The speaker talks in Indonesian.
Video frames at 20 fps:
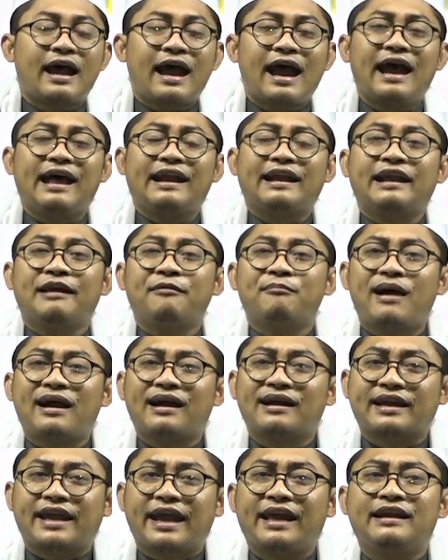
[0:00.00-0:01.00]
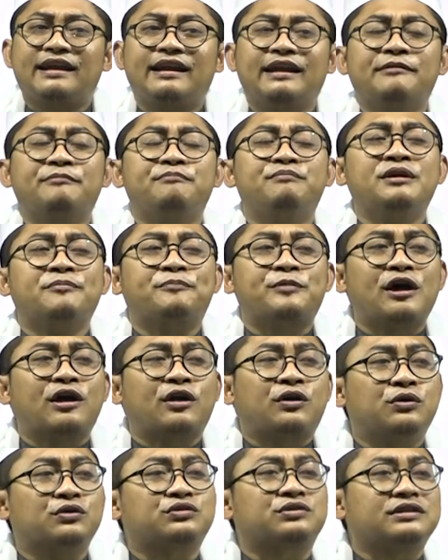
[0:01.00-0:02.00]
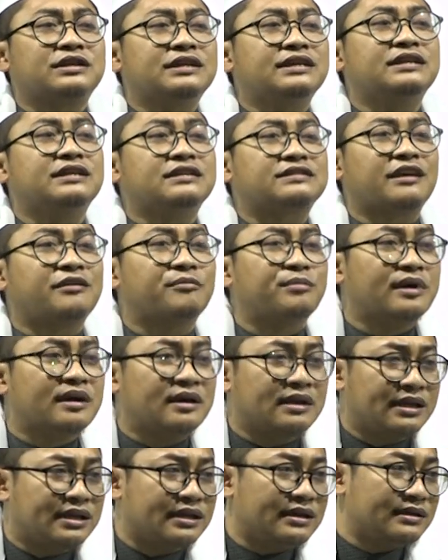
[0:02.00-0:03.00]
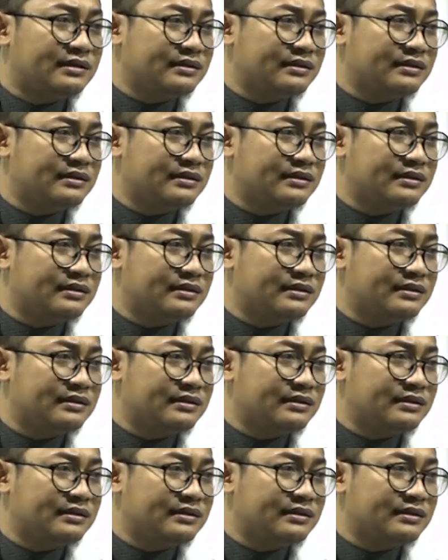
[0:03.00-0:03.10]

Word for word: are mangken lebih bagus dari seberi